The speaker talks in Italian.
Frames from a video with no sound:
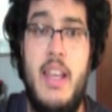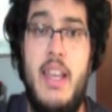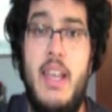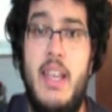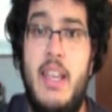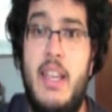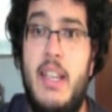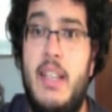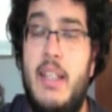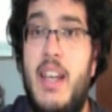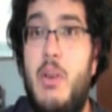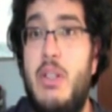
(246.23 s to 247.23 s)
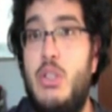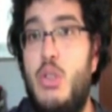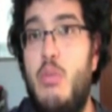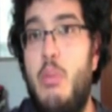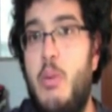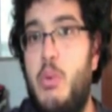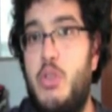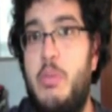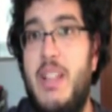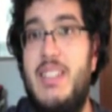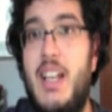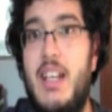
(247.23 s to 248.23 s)
E, e, questo un po' può
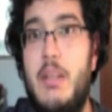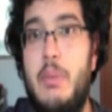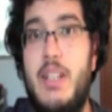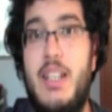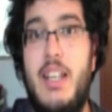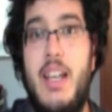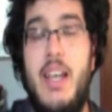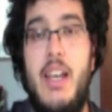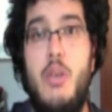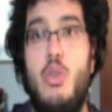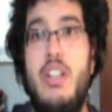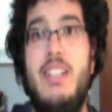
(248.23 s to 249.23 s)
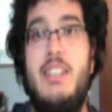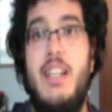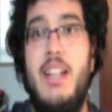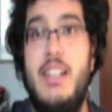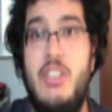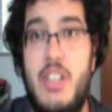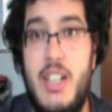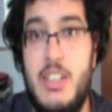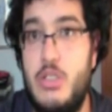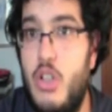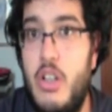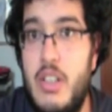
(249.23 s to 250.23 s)
spiazzare perché uno inizia a leggere
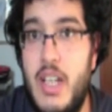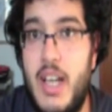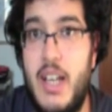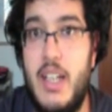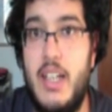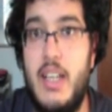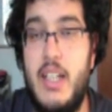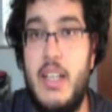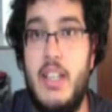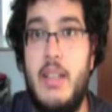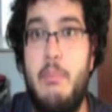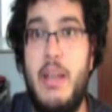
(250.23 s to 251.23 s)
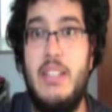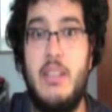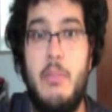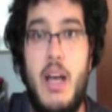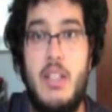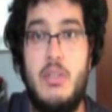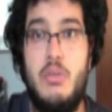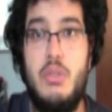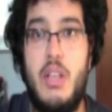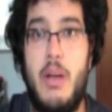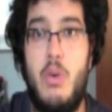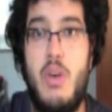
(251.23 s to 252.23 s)
la storia e, e, pensa ma
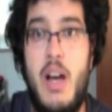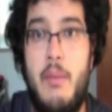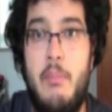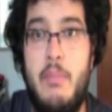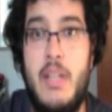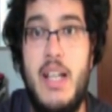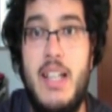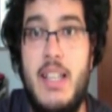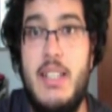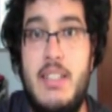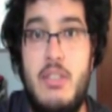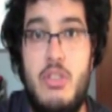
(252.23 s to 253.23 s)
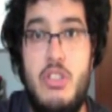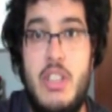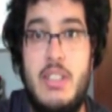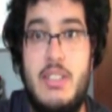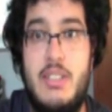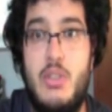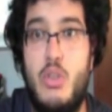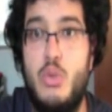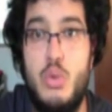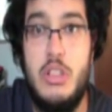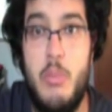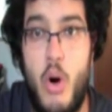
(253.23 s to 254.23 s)
scusa ma qua neanche iniziato già
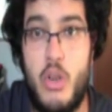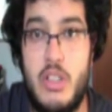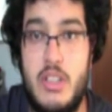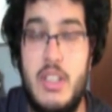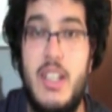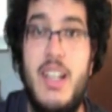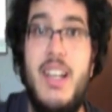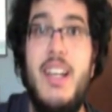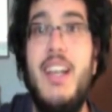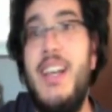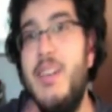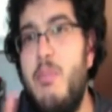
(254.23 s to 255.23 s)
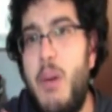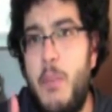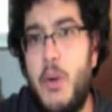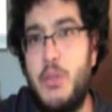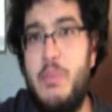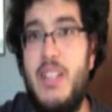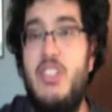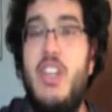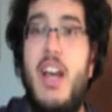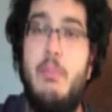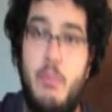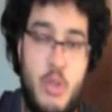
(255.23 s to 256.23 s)
sono tutti morti un po' può,
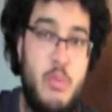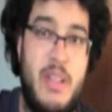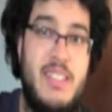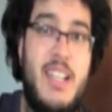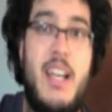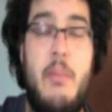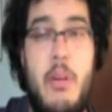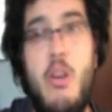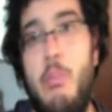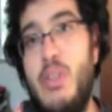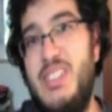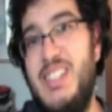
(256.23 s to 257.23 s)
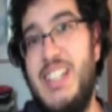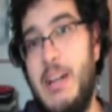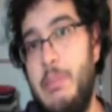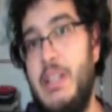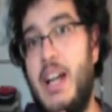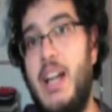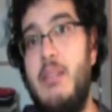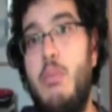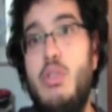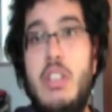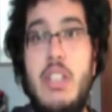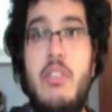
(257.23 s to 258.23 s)
spiaccia, può spiazzare però poi si capirà il
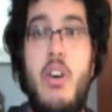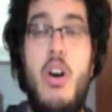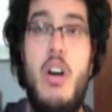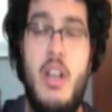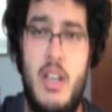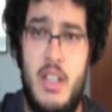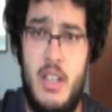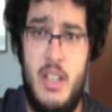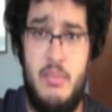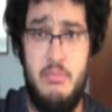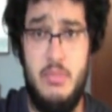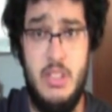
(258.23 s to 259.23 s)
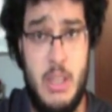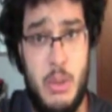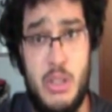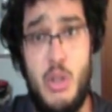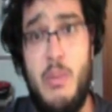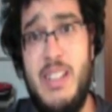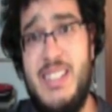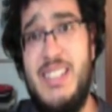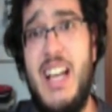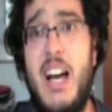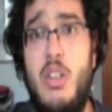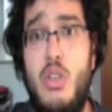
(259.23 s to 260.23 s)
motivo di questo
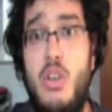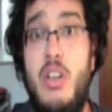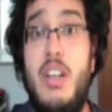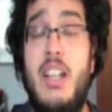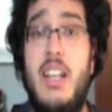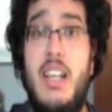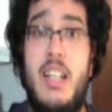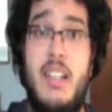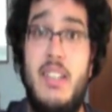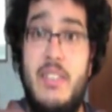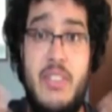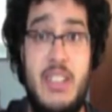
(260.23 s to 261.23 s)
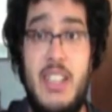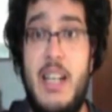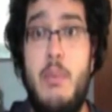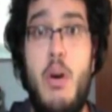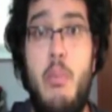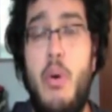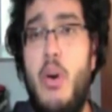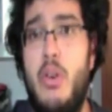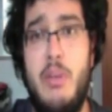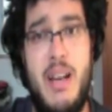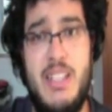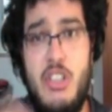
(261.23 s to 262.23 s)
massacro eh, vedremo
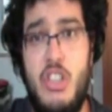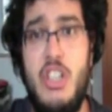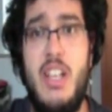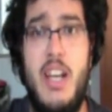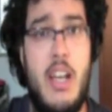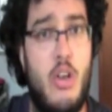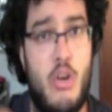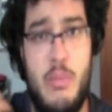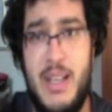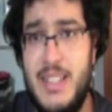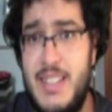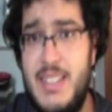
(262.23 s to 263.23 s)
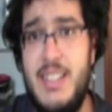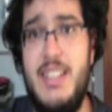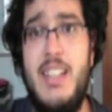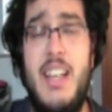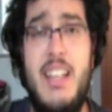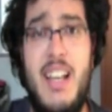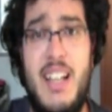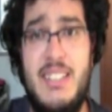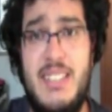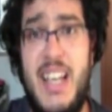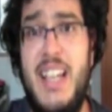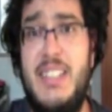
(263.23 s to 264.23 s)
poi magie, negromanzie,
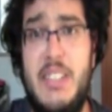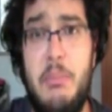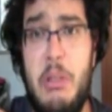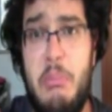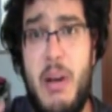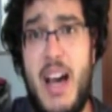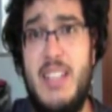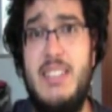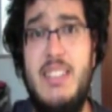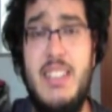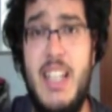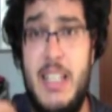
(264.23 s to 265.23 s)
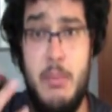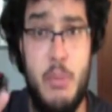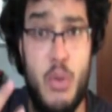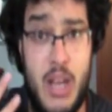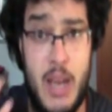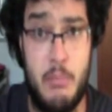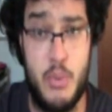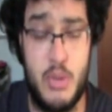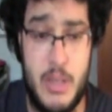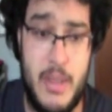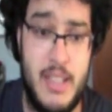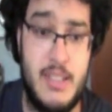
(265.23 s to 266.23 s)
incantesimi, patti e chi più ne ha
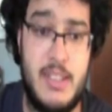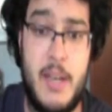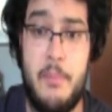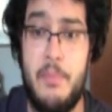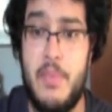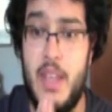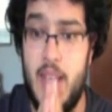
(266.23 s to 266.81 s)
più ne metta.